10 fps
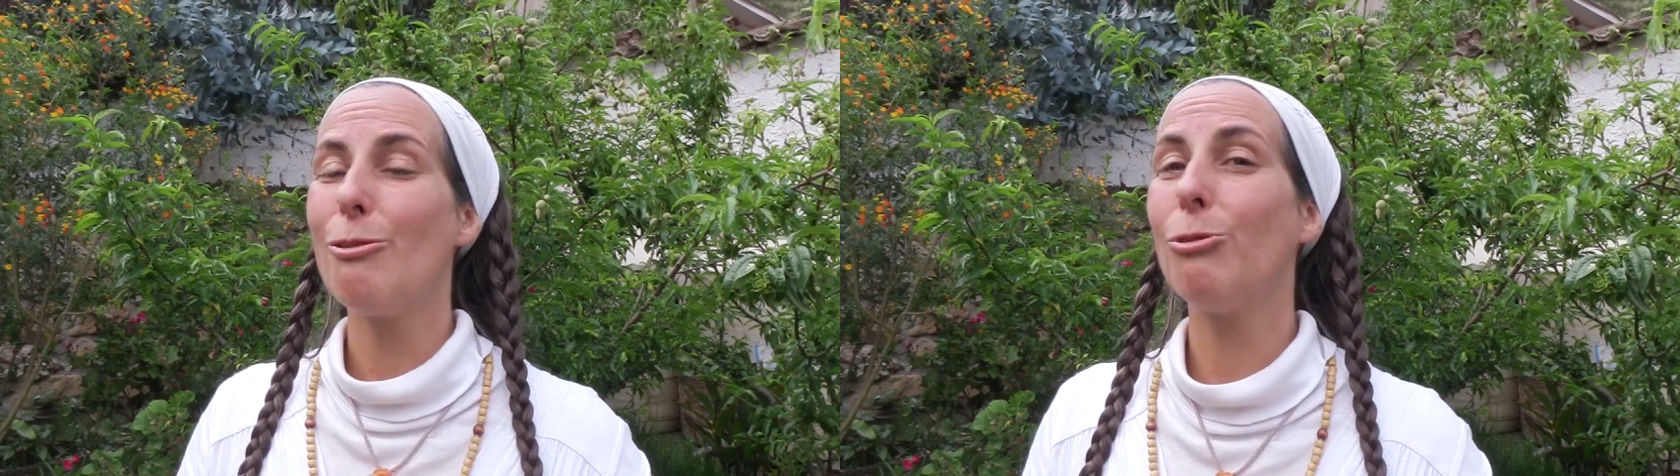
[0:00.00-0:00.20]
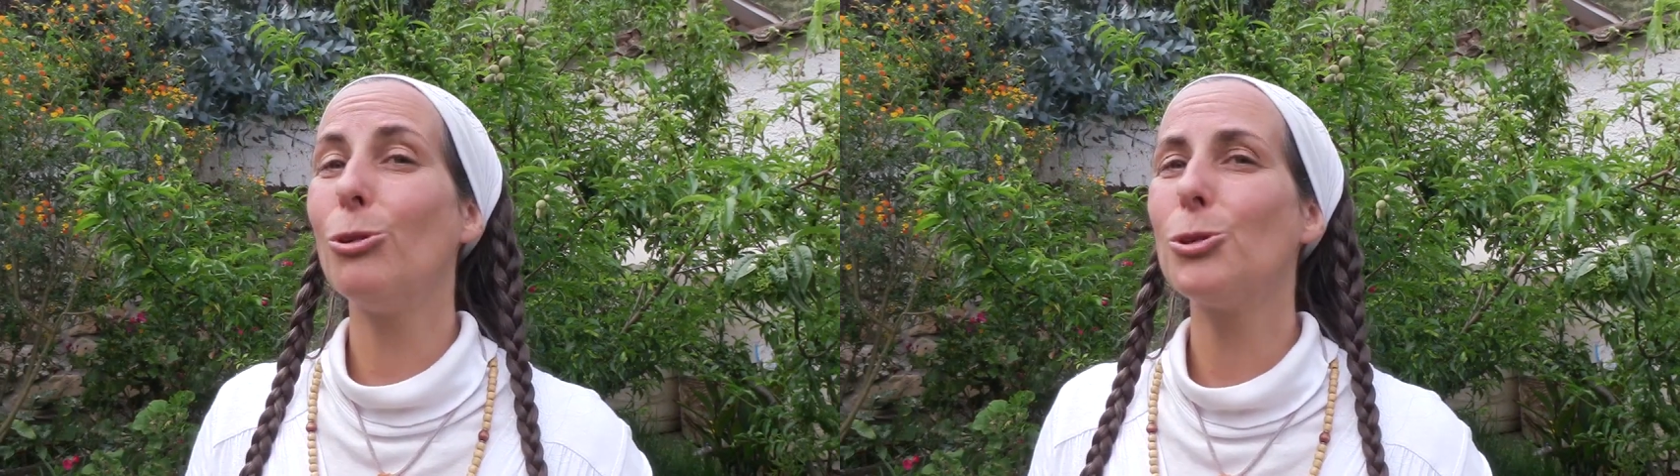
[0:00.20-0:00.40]

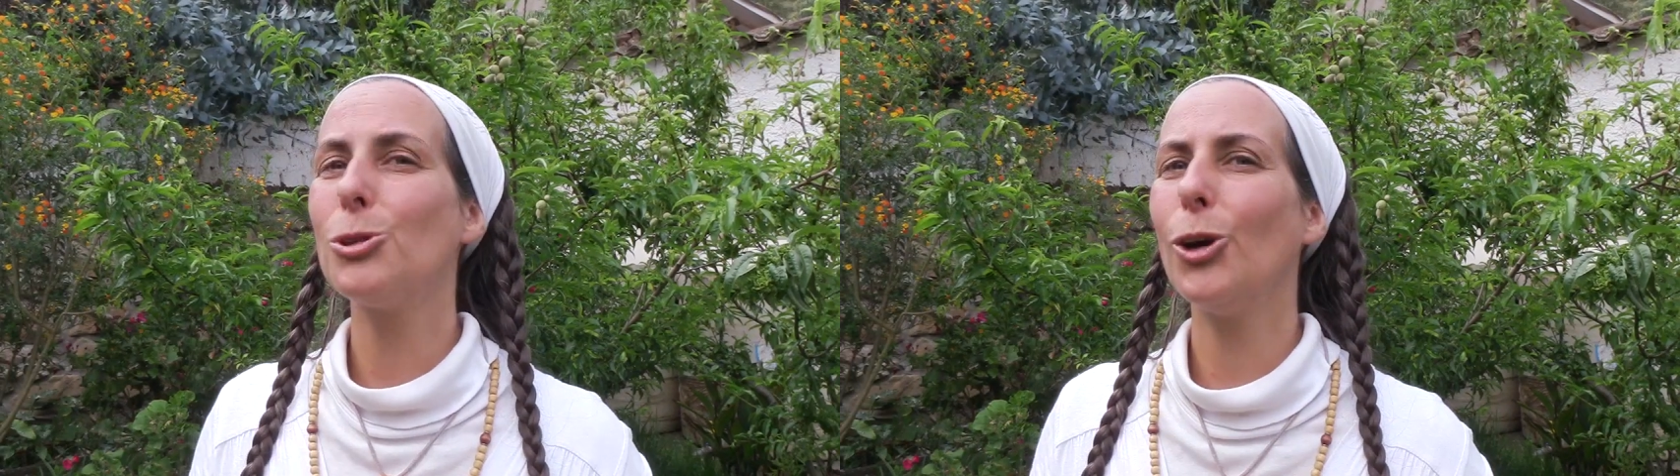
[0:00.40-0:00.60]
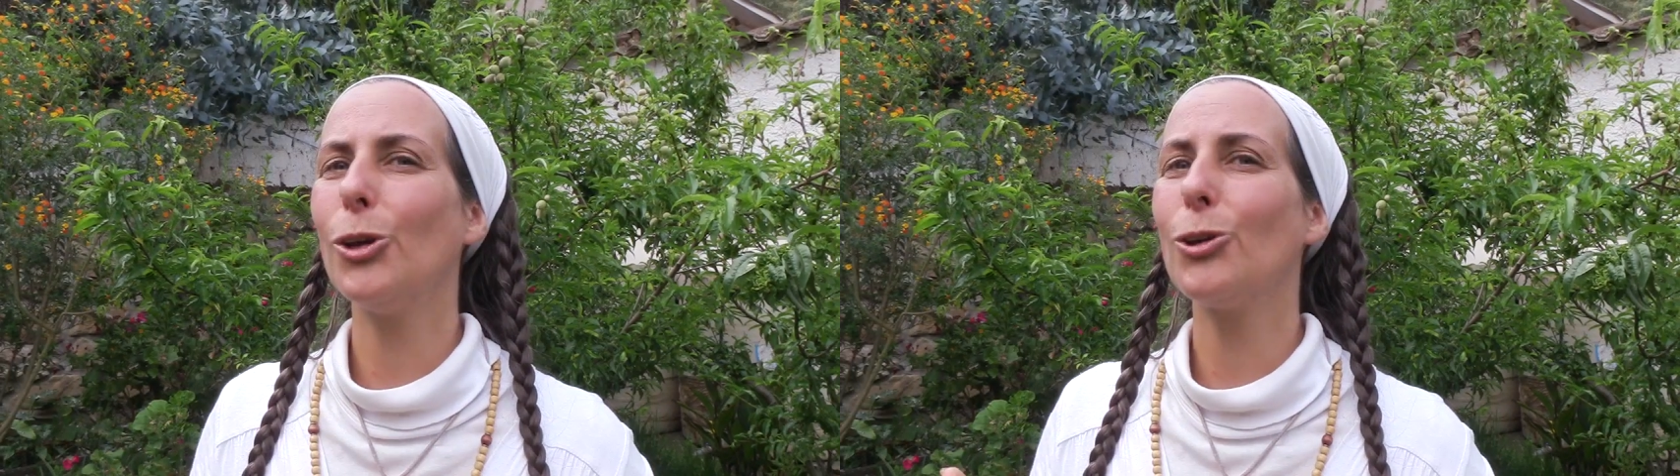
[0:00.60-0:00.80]

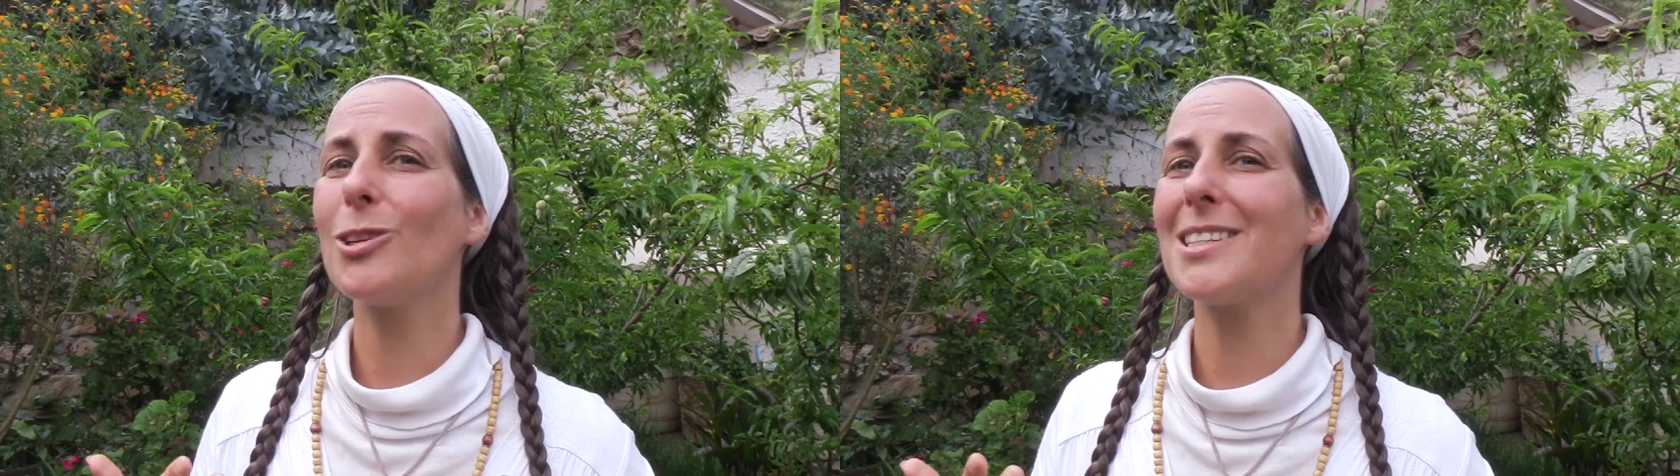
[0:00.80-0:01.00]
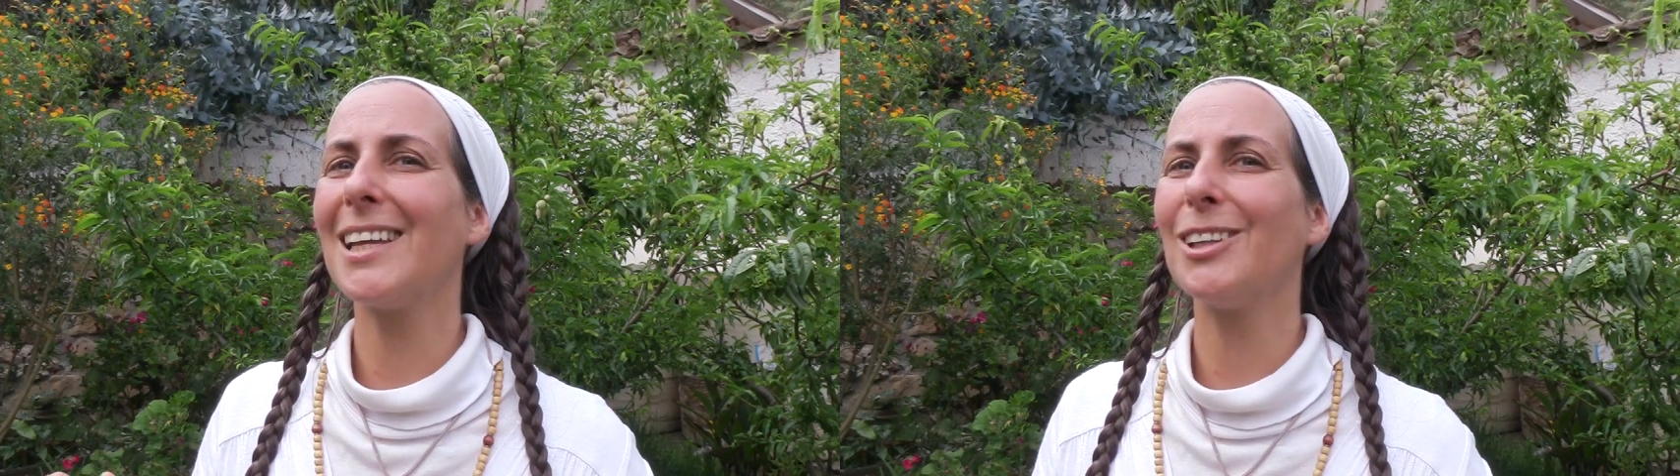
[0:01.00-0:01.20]
fonctionnent
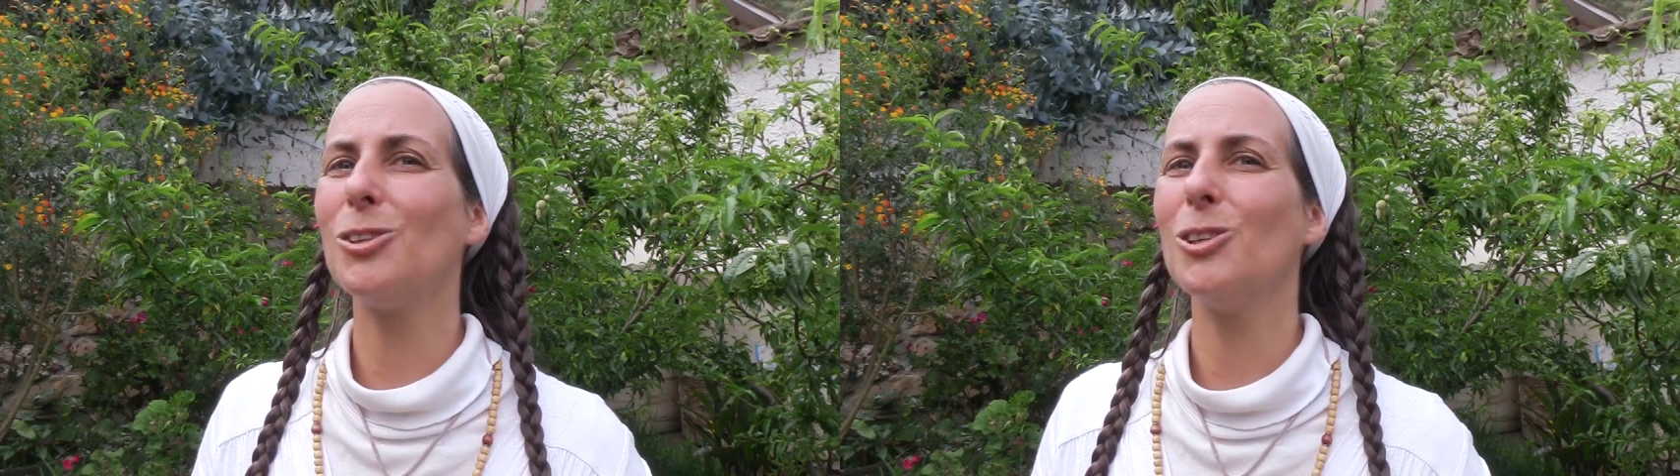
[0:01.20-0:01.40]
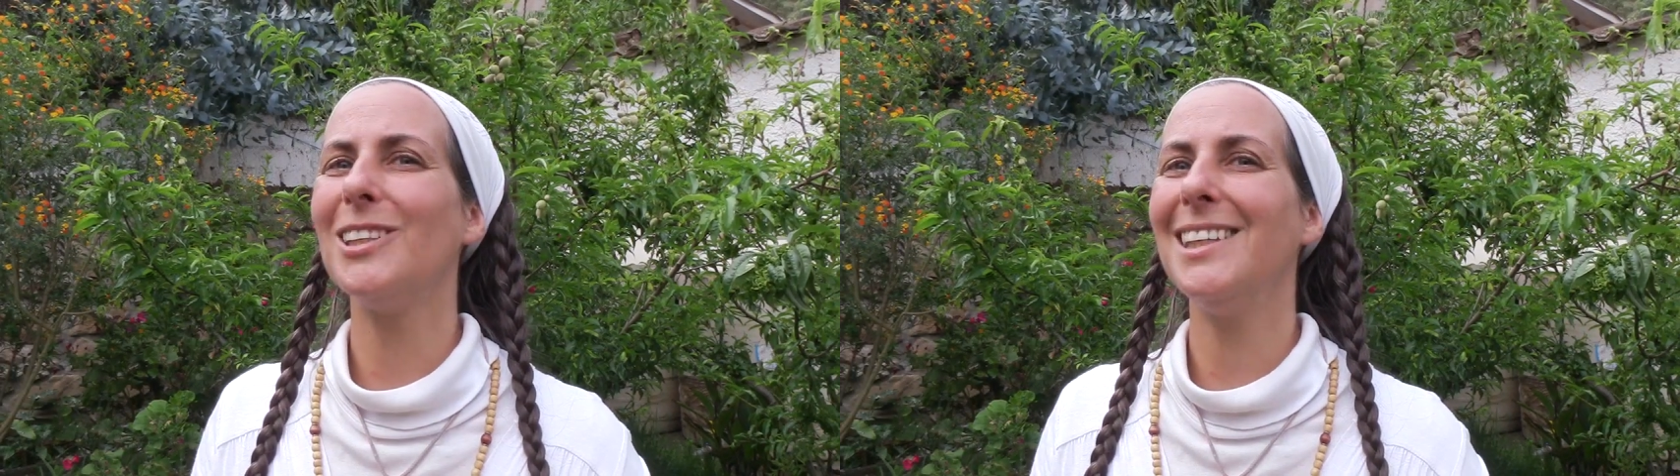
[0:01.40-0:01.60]
en
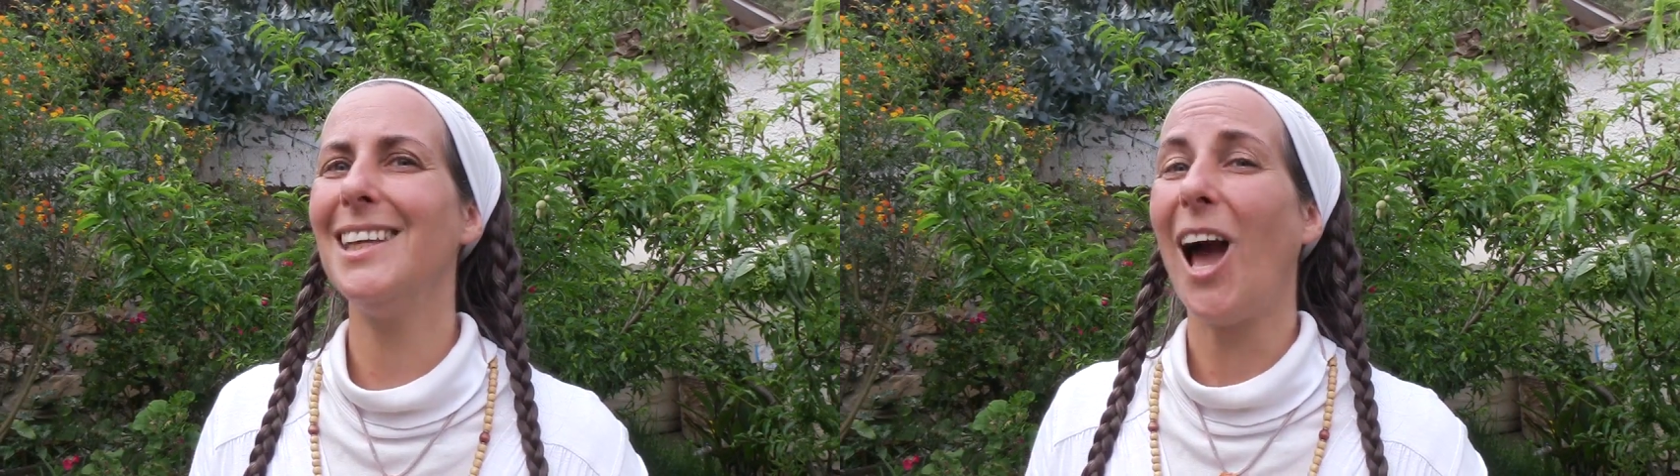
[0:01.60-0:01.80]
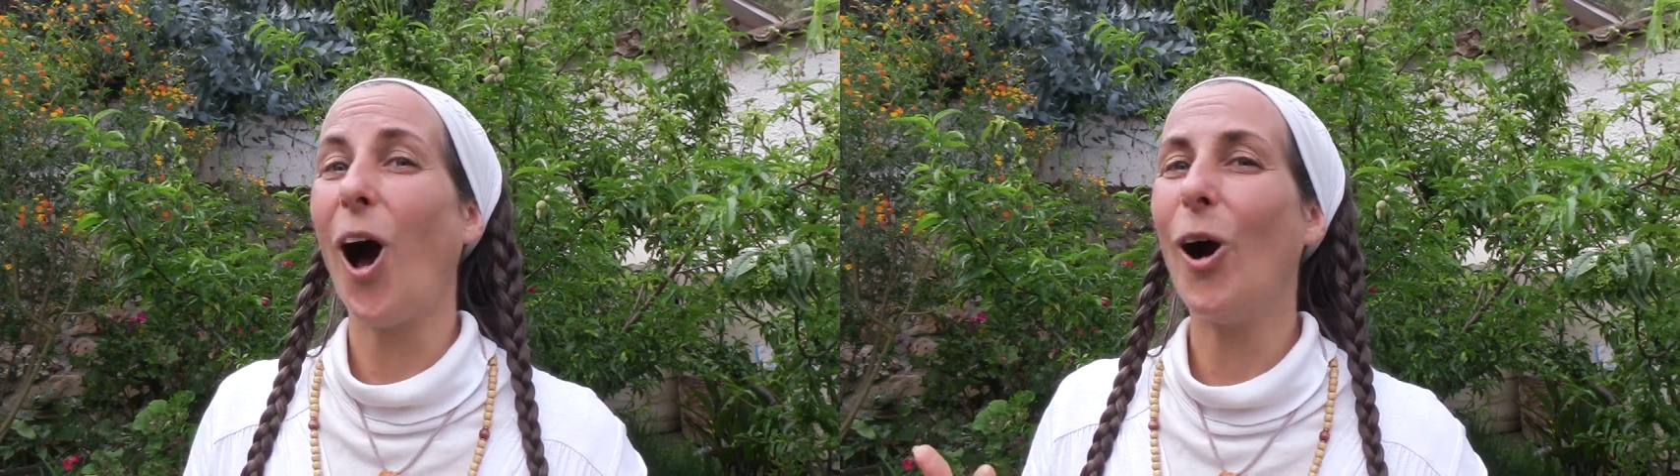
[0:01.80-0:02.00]
syntonie,